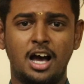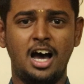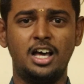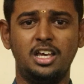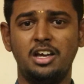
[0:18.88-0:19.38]

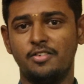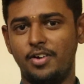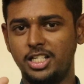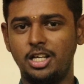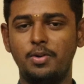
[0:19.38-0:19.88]
அதாவது
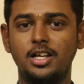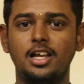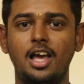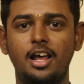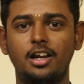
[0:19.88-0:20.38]
ஃபஸ்ட்
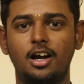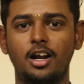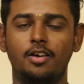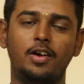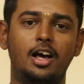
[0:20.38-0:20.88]
பிளேஸில் யார்
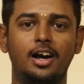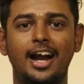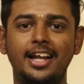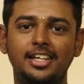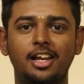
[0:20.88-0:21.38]
இருக்கானா வேணாம்
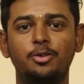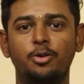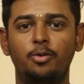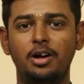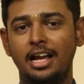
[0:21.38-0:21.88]
கடைசியிலேருந்து
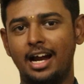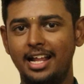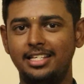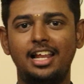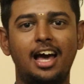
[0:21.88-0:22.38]
வருவோம்
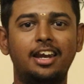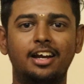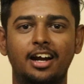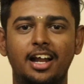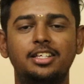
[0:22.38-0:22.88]
கடைசியில் யார்
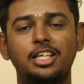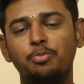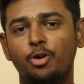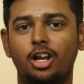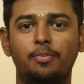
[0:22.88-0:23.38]
இருக்கானா சி
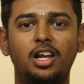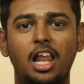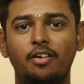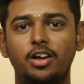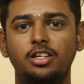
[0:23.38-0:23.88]
ப்ரோக்ராமிங்
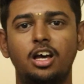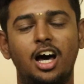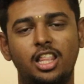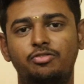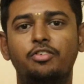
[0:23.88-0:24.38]
லாங்குவேஜ்
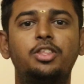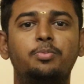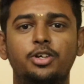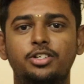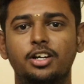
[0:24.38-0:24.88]
அது ஃபிஃப்த்
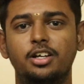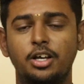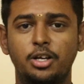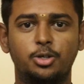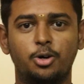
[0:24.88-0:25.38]
பொசிஷன்
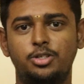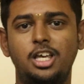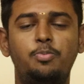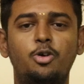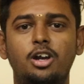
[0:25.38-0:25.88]
ஸோ சி
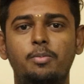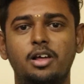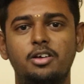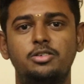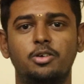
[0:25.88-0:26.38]
ப்ரோக்ராமிங்
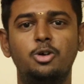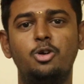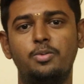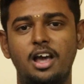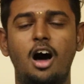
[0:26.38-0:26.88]
லாங்குவேஜ் வந்து
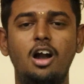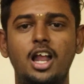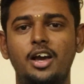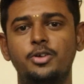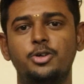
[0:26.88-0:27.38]
ஒரு ஆல்
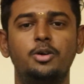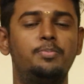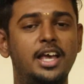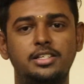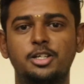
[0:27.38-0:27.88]
லாங்குவேஜோட
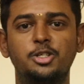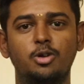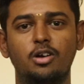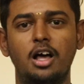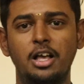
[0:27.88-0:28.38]
பேசிக்ஸ்னு
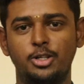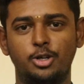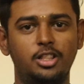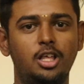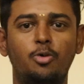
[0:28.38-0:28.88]
சொல்லலாம் ஸோ
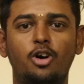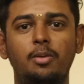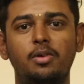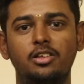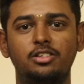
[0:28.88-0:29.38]
இந்த
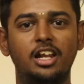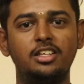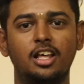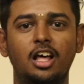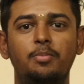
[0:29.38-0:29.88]
ப்ரோக்ராமிங் லாங்குவேஜ்
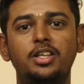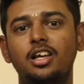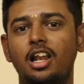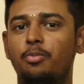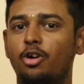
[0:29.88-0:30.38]
தெரிஞ்சால் தான்
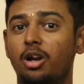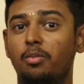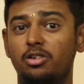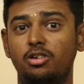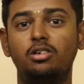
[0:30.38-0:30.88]
மிச்சம் ப்ரோக்ராம்
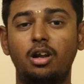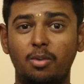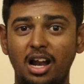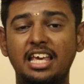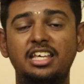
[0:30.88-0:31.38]
லாங்குவேஜும்
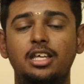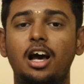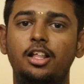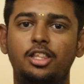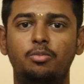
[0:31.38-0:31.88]
நம்மளால் ஈஸியாக
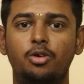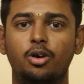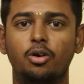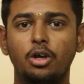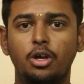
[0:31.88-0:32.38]
கற்றுக்க
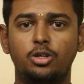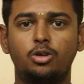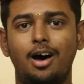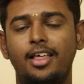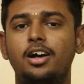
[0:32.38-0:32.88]
முடியும் ஸோ
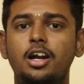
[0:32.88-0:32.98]
அதை